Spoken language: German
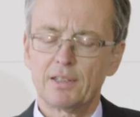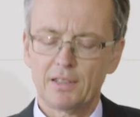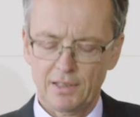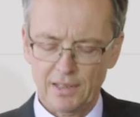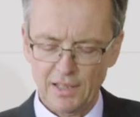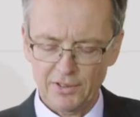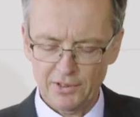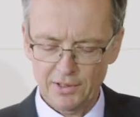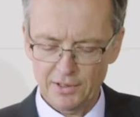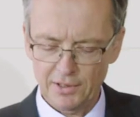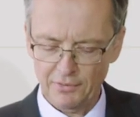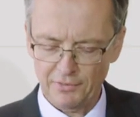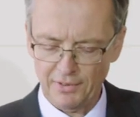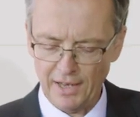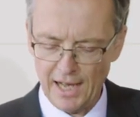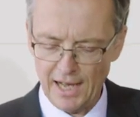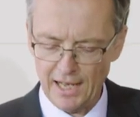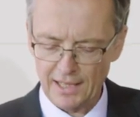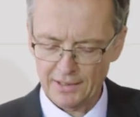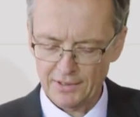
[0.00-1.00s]
Das sind die
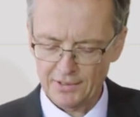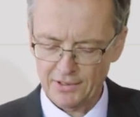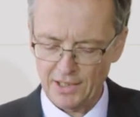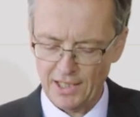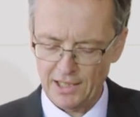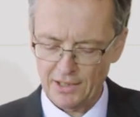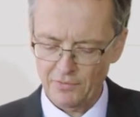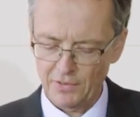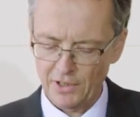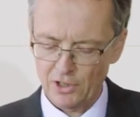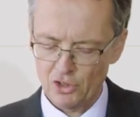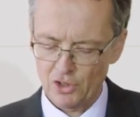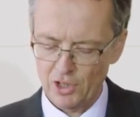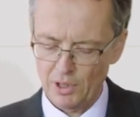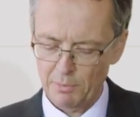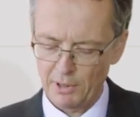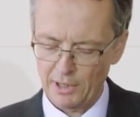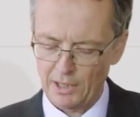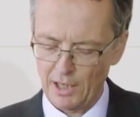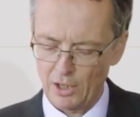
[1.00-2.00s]
Fragen, denen wir
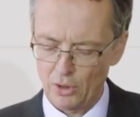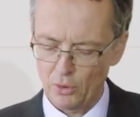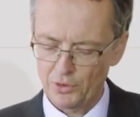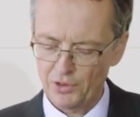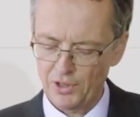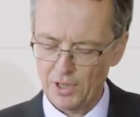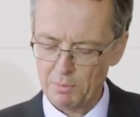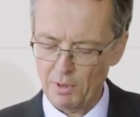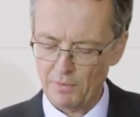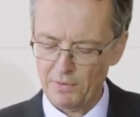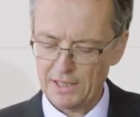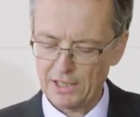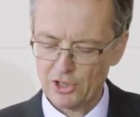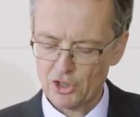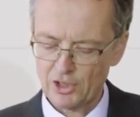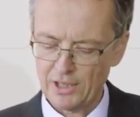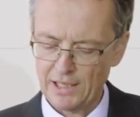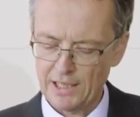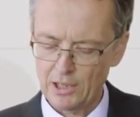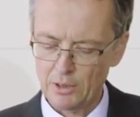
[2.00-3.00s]
Chemiker uns immer wieder
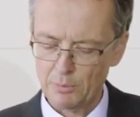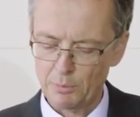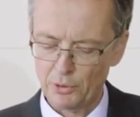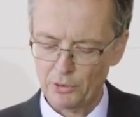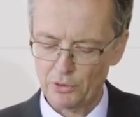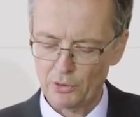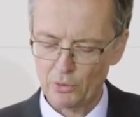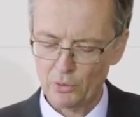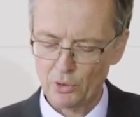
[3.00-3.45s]
stellen müssen.